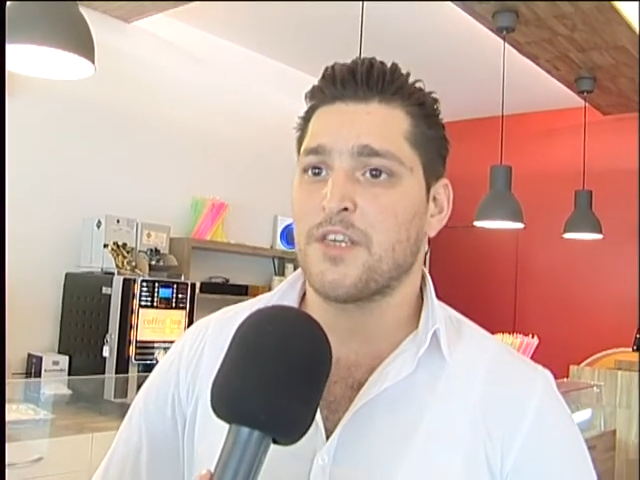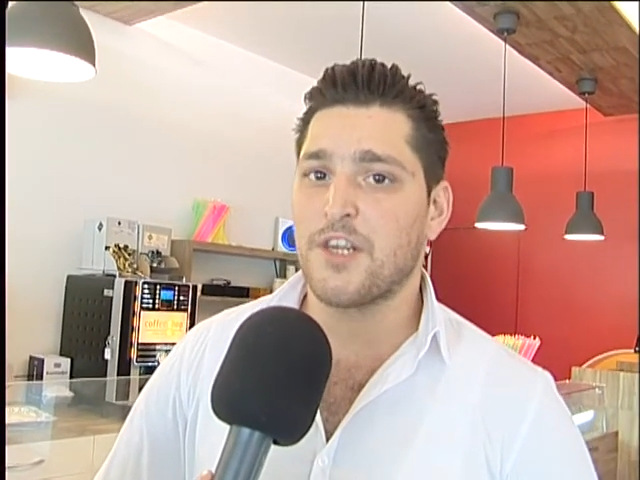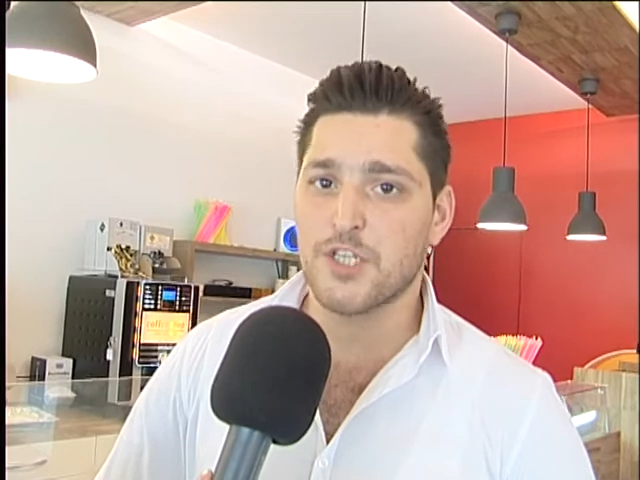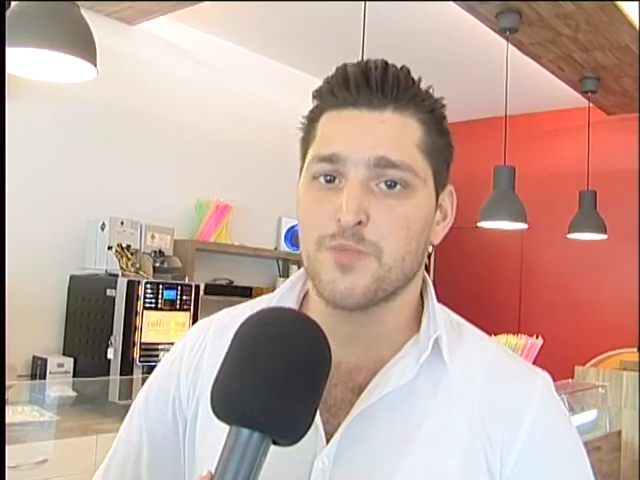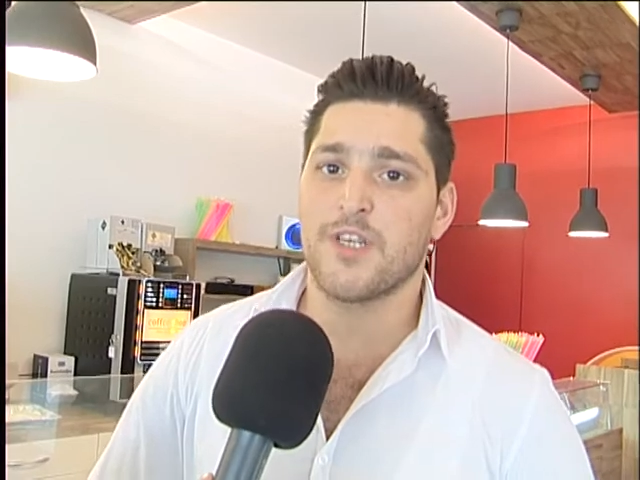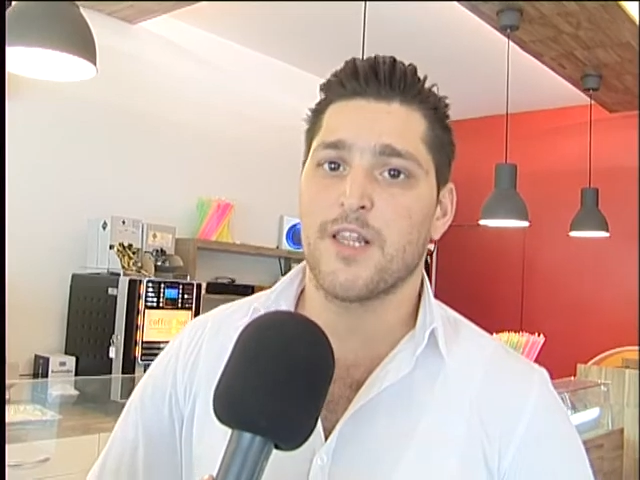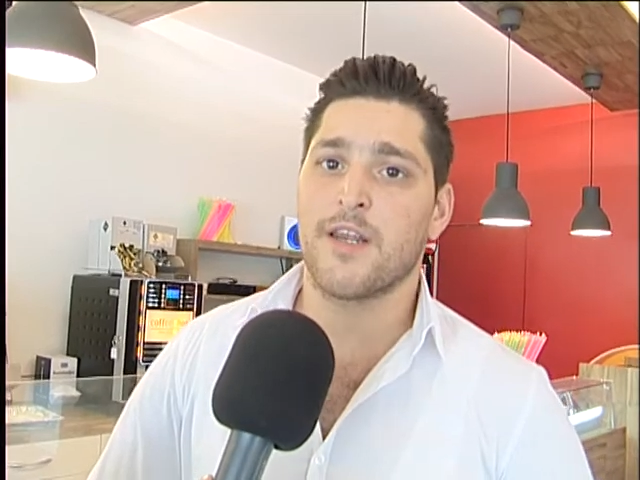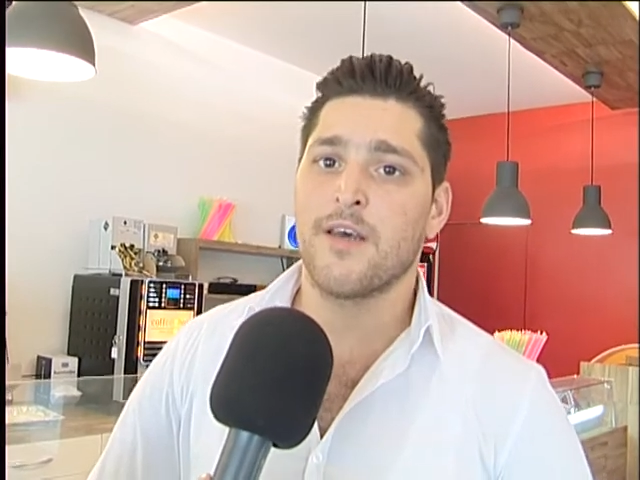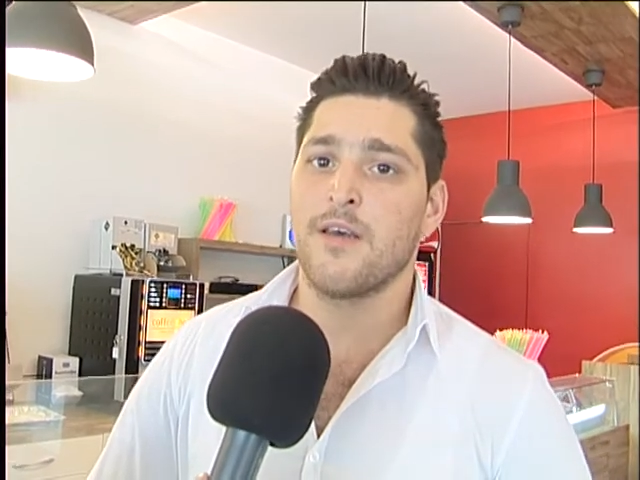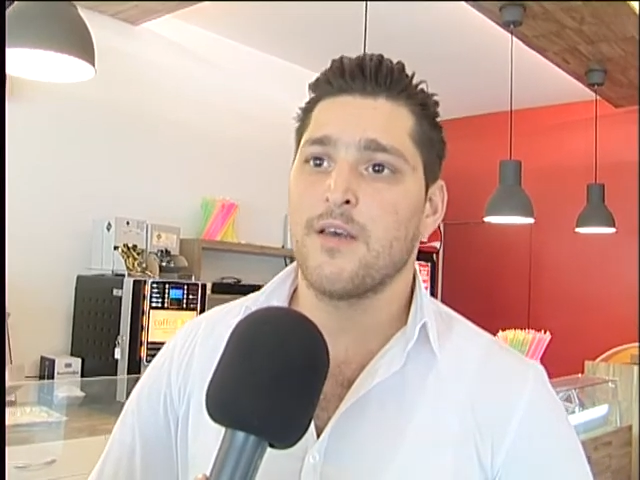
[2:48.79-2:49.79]

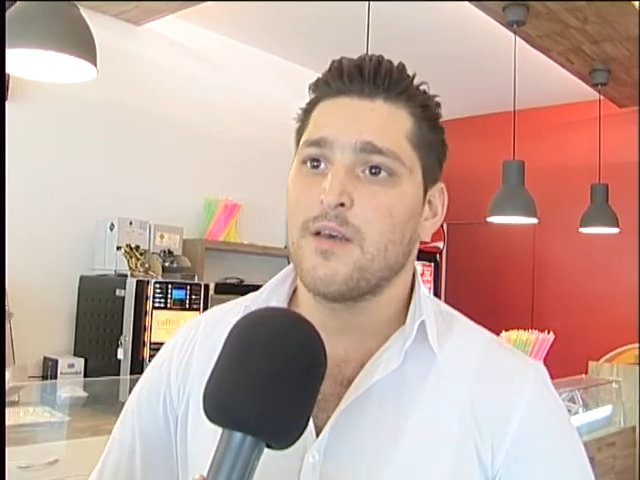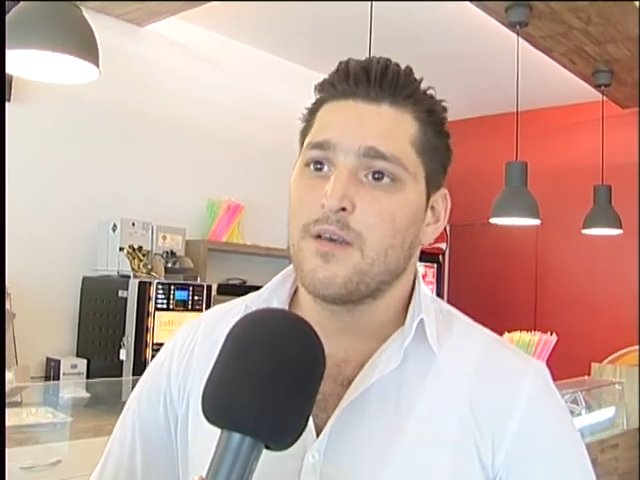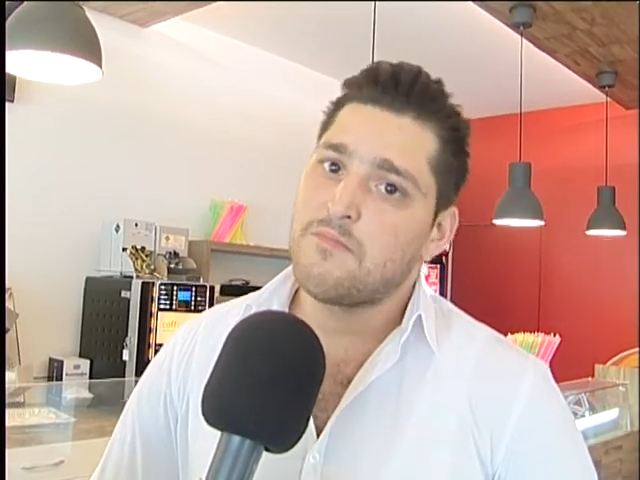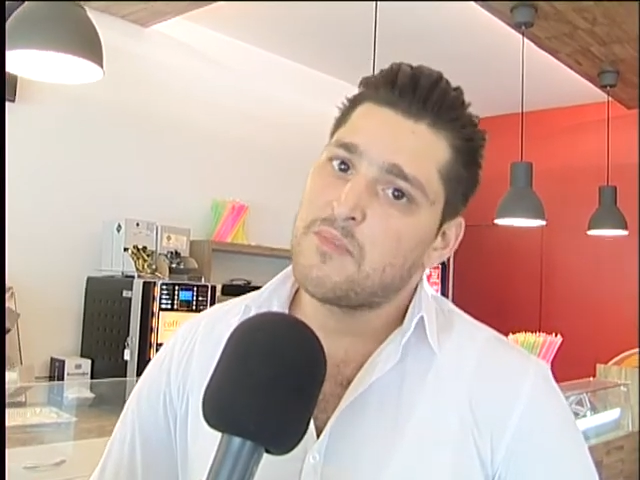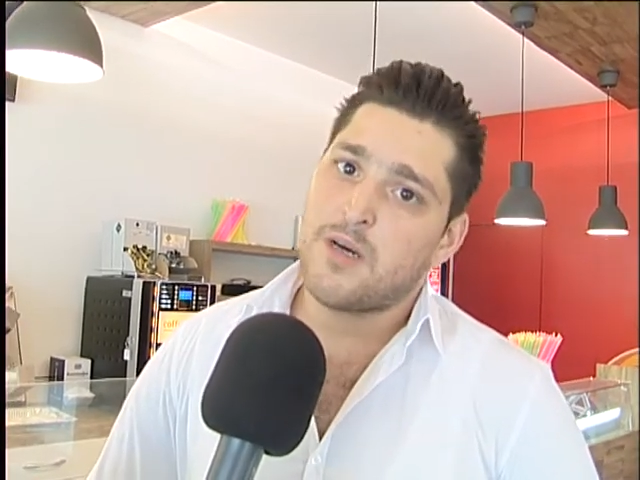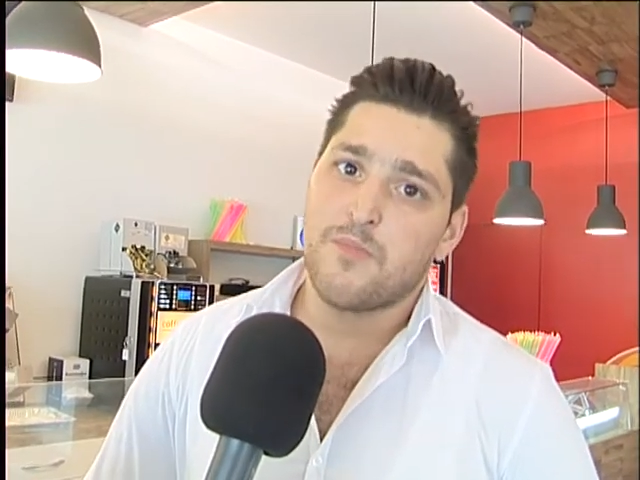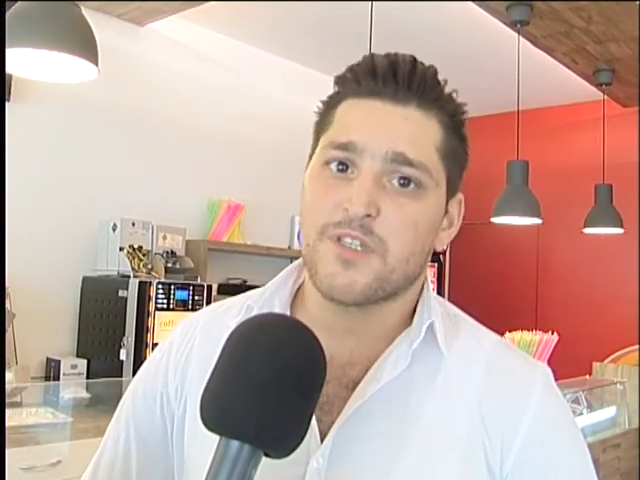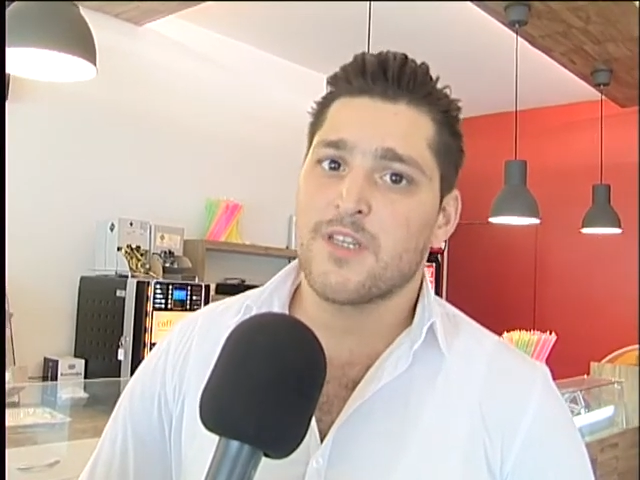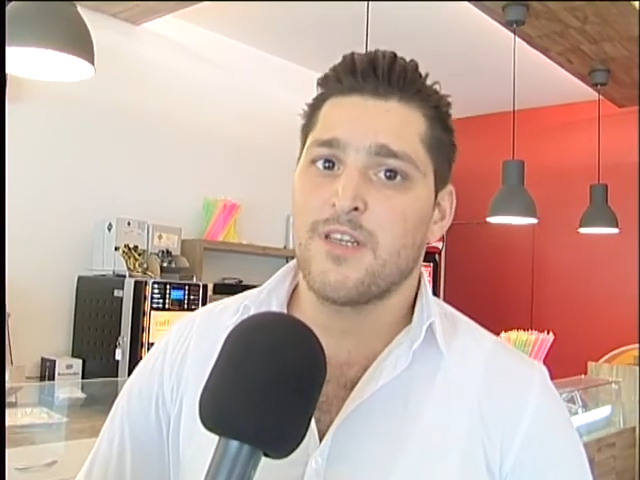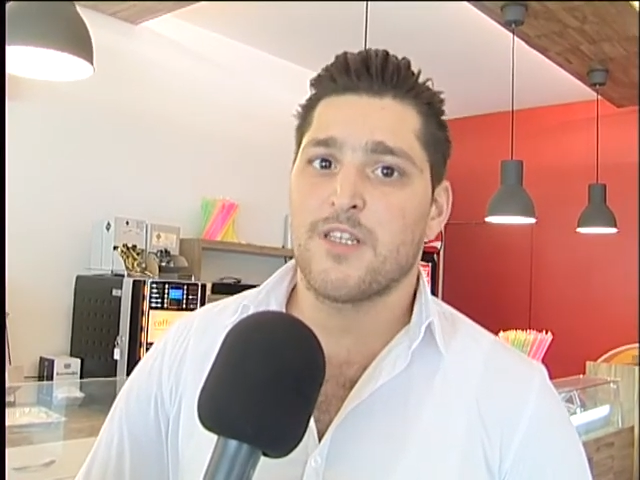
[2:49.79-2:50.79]
girişimcilere e,
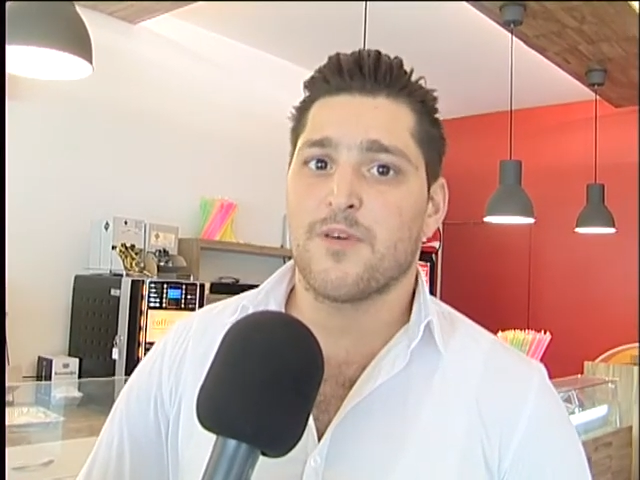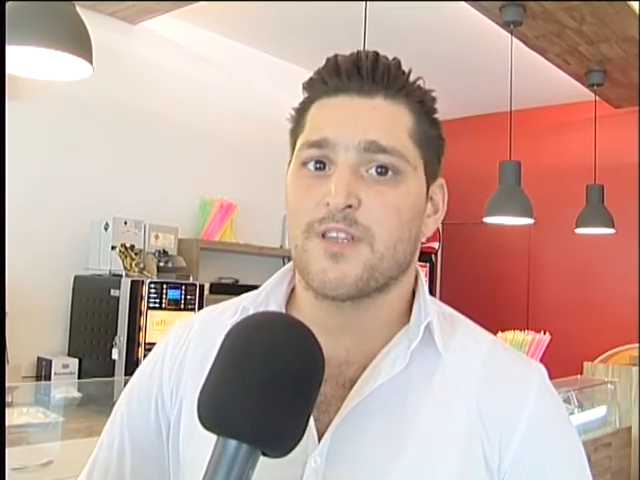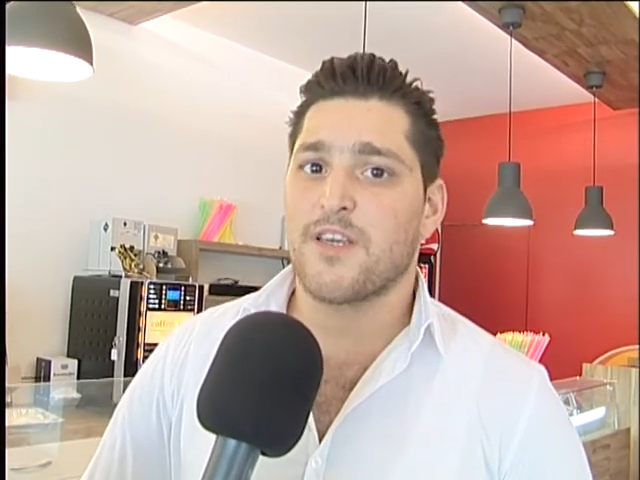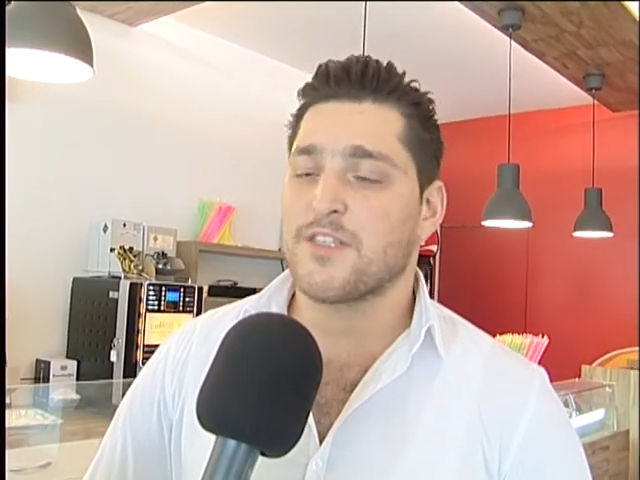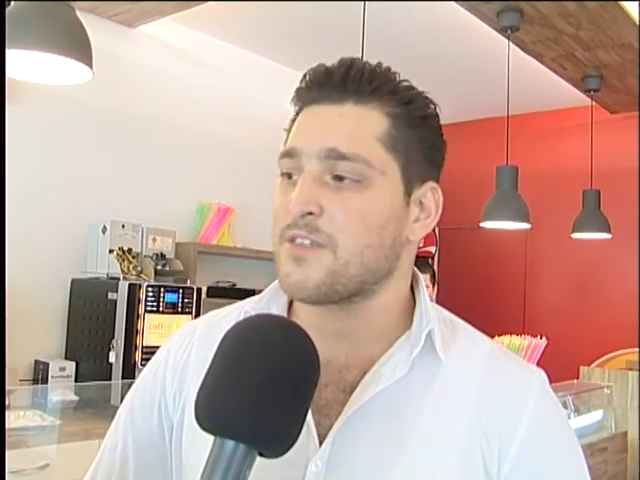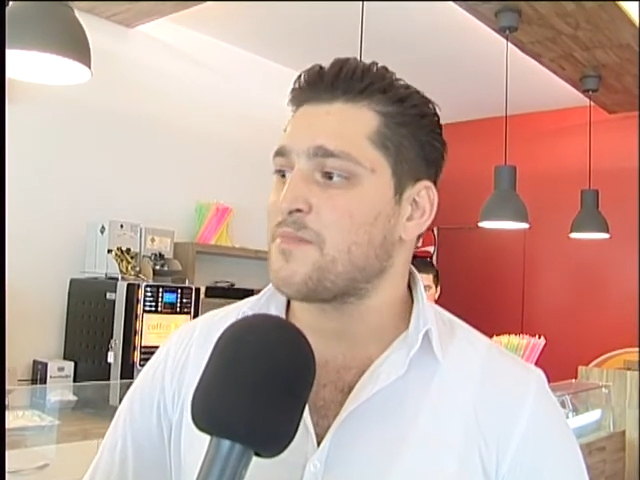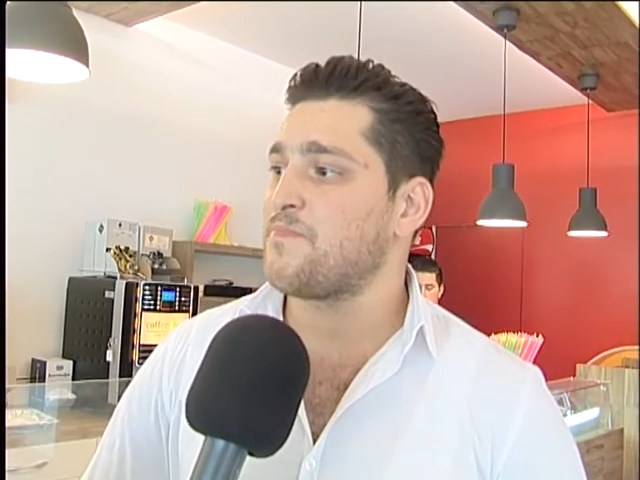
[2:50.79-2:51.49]
bizden irtibata geçin.